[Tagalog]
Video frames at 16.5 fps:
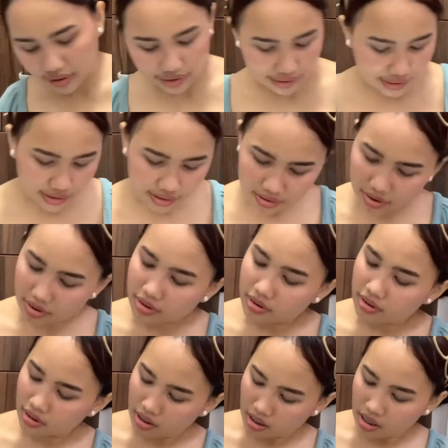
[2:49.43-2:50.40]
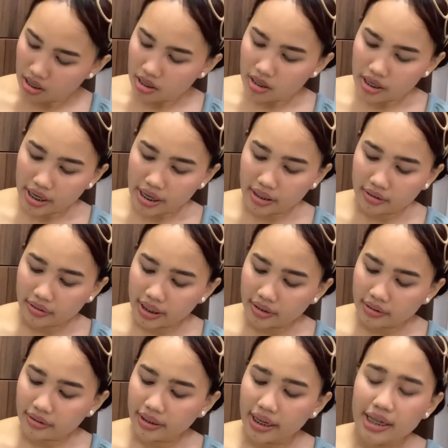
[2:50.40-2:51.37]
guys. And
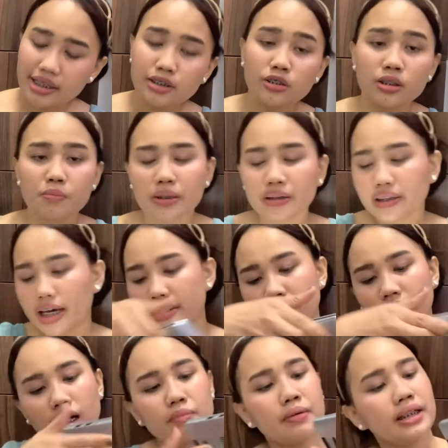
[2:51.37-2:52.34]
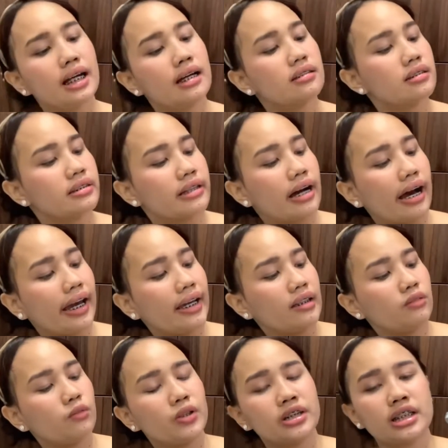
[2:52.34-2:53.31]
then guys, yun naman tayo sa kabilang
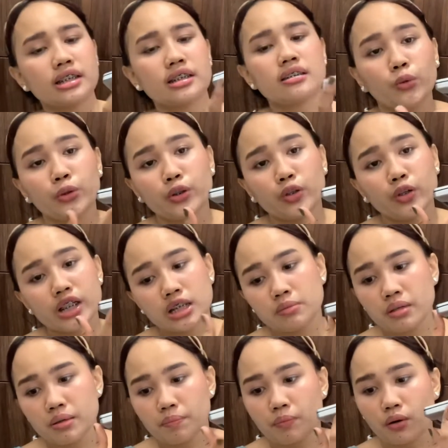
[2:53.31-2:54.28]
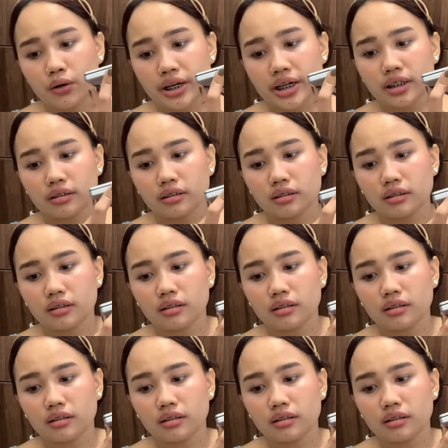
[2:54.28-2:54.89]
side which is 2 USB port.